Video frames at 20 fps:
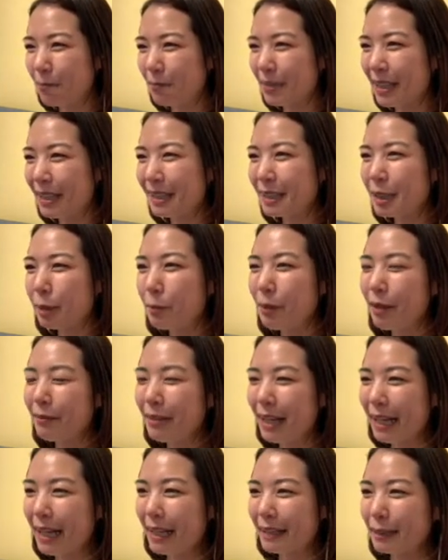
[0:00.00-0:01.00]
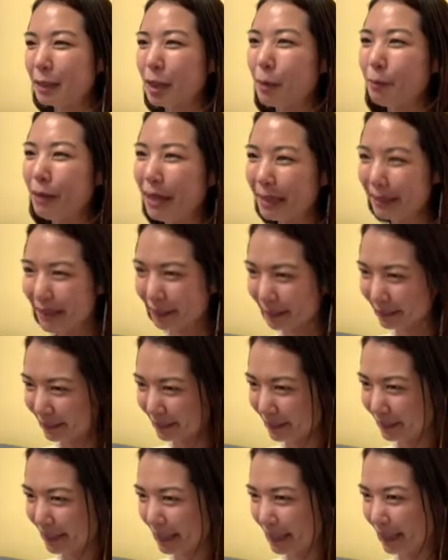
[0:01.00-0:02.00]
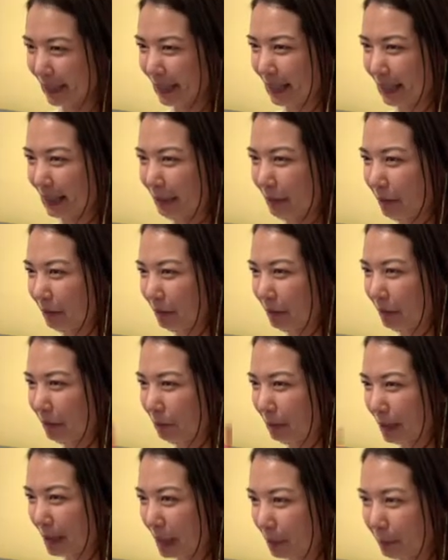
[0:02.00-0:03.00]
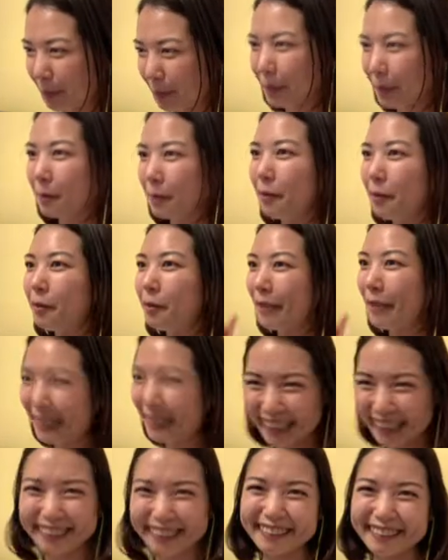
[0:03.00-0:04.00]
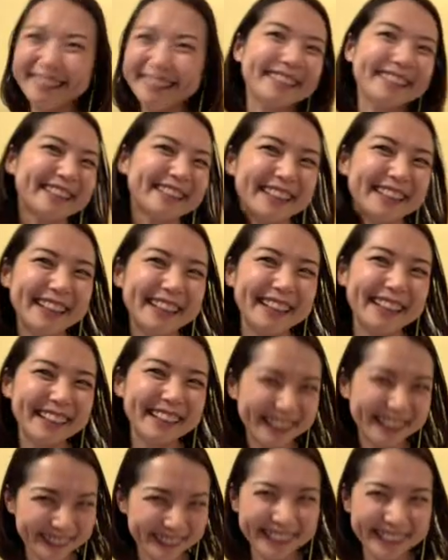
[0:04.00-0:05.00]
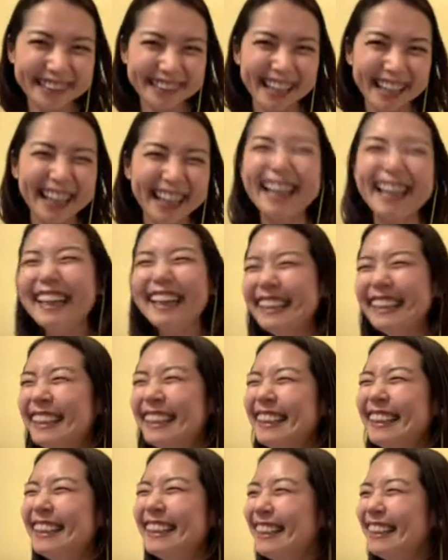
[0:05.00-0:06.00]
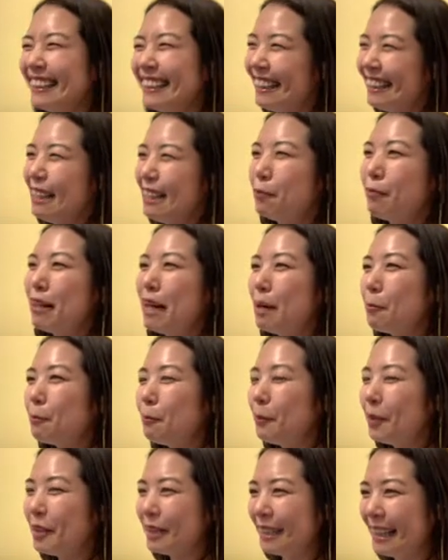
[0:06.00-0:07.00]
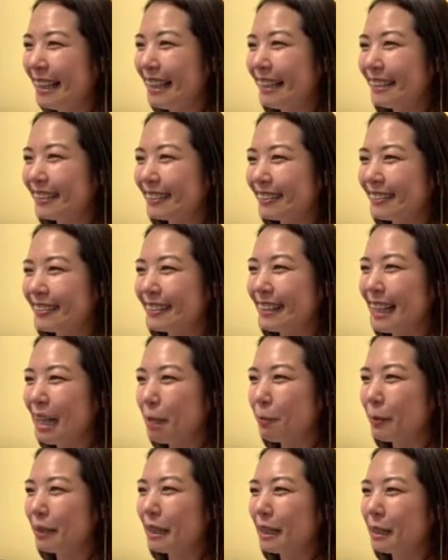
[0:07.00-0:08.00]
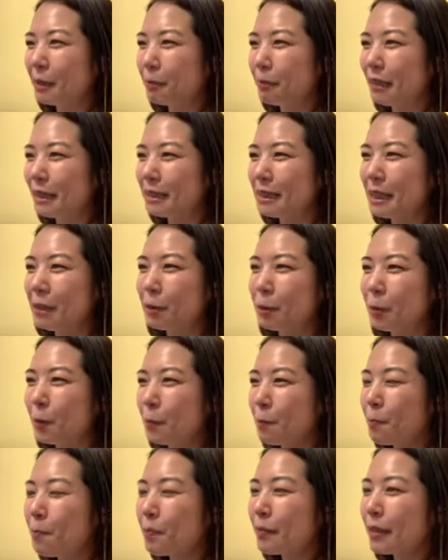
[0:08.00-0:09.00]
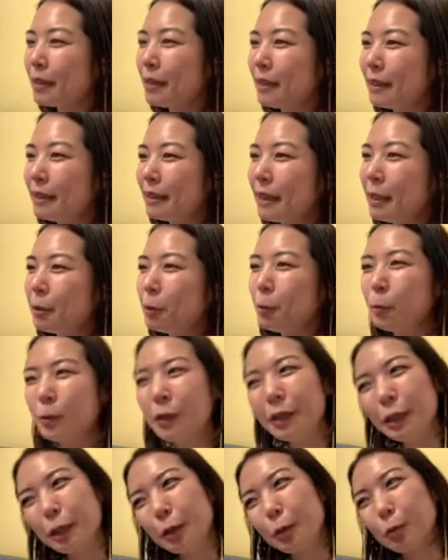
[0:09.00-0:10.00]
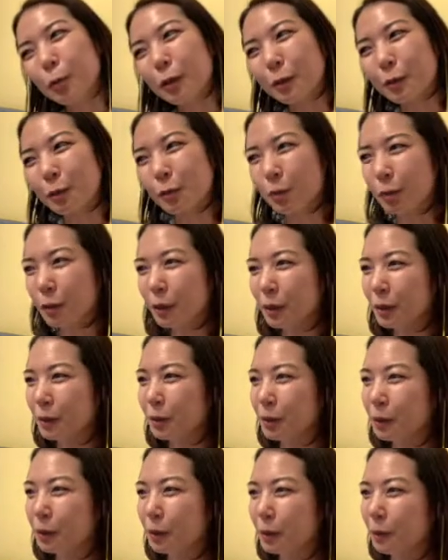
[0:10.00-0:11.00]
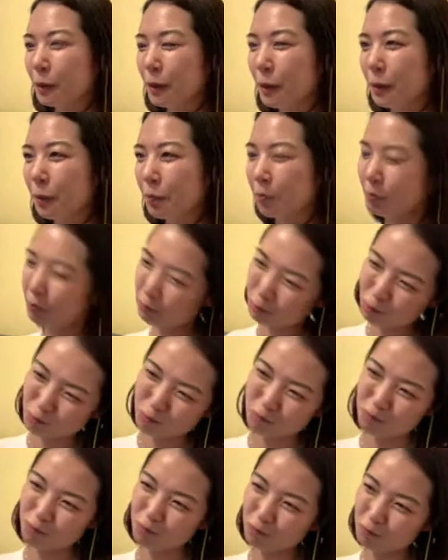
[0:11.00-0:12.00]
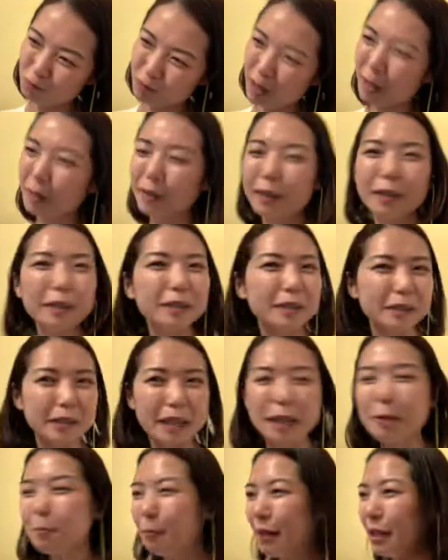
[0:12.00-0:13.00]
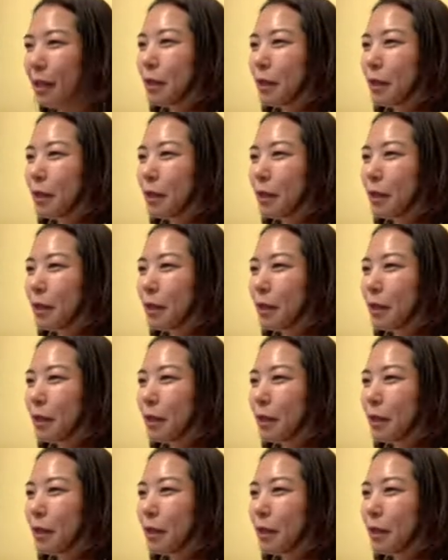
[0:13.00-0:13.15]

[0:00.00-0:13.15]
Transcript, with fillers: ざるそばはそばと、えー、とわさびとネギ、うん、これでできました。和っぽいね食材もできましたよ。なんかおにぎりとか作りたいんですけどね、うん、わかんないですね。まあ